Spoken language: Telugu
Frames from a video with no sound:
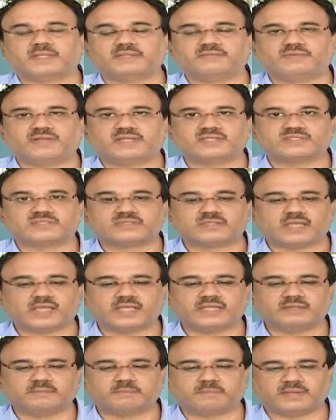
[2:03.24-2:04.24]
పదివేల
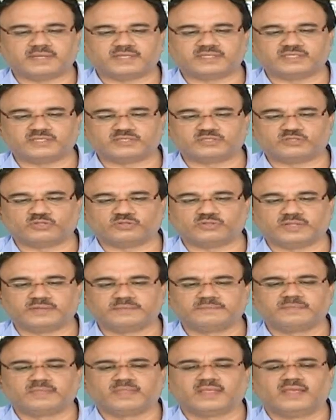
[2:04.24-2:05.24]
స్థాయిని పరీక్షిస్తోంది
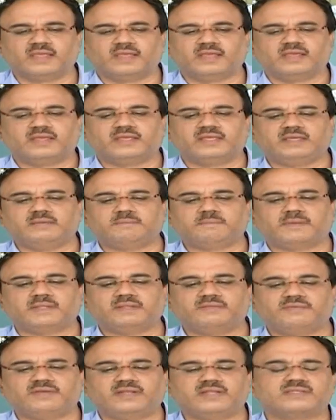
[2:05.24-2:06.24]
ఈ
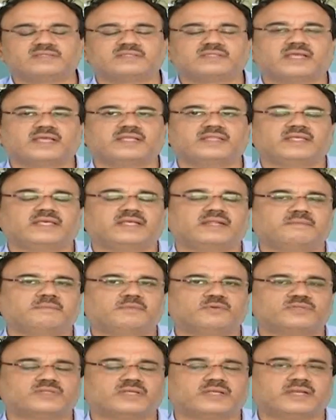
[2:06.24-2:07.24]
పదివేల స్థాయి దగ్గర
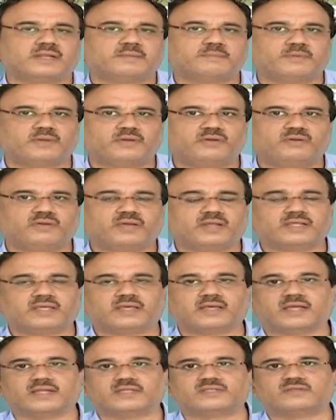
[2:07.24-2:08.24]
బహుశా రేపేళ్ళు కనుక
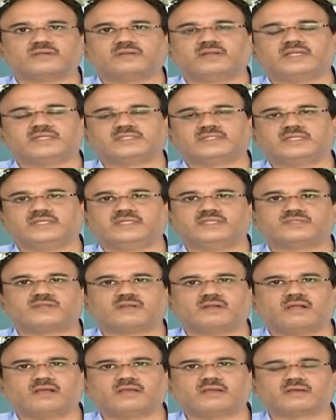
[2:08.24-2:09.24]
కన్సాలిడేషన్ ఈ
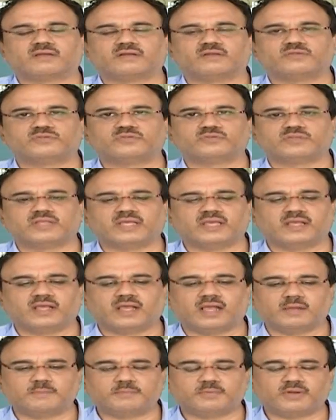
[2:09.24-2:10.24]
స్ట్రాంగ్గా క్లోజ్ అవుతే
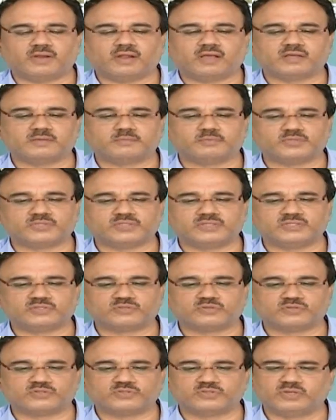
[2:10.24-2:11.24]
అప్పుడు లాంగ్ పొజిషన్
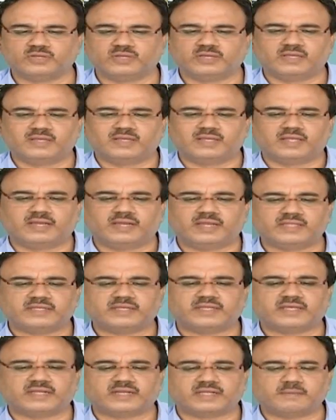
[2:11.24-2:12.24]
తీసుకోవచ్చు
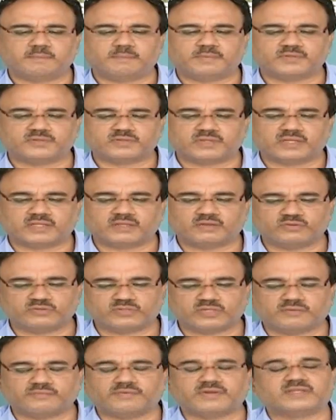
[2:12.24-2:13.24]
లేదంటే కనుక ప్రస్తుతానికి
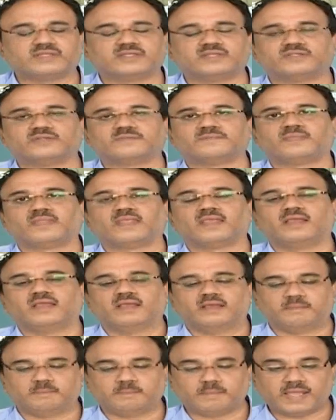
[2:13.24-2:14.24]
కొంచెం అవాయిడ్ చేయొచ్చు
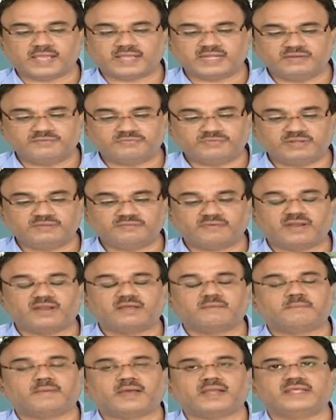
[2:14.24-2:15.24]
బ్యాంక్ నిఫ్టీ ఇవాళ
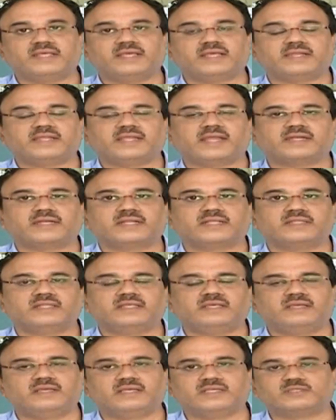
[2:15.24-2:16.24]
భారీగా రియాక్ట్
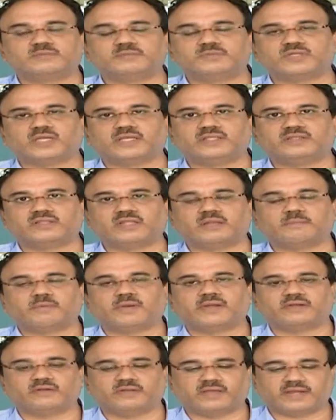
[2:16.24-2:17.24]
అయింది ఇంచుమించు ఐదు వందల
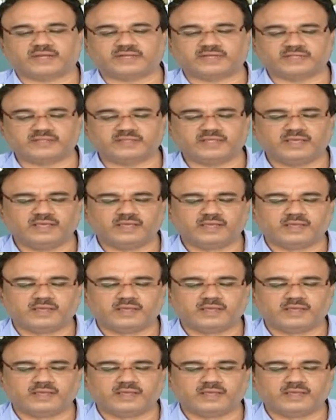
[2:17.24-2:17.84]
పాయింట్లు కరెక్ట్ అయింది